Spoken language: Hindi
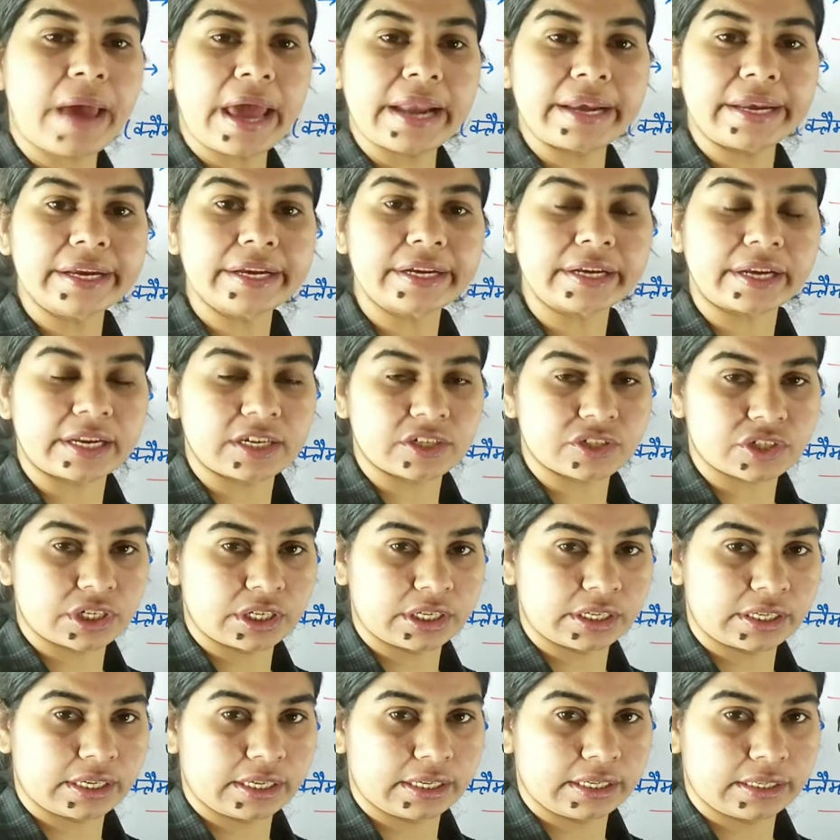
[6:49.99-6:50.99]

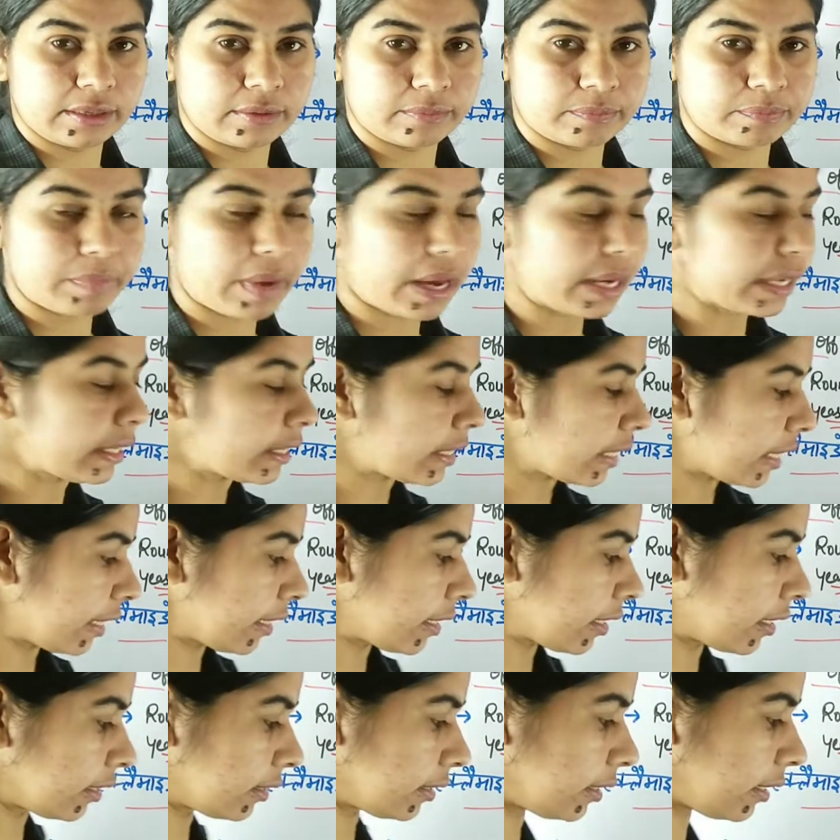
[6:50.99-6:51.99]
पेनिट्रेशन के लिए
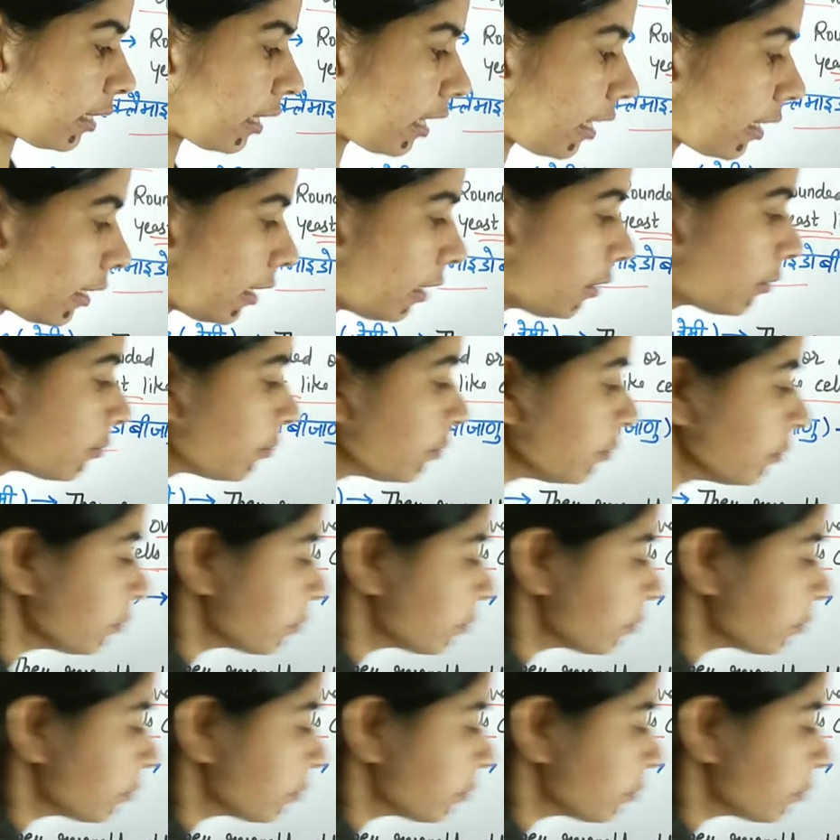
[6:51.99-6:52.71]
पेनिट्रेट करते हैं ये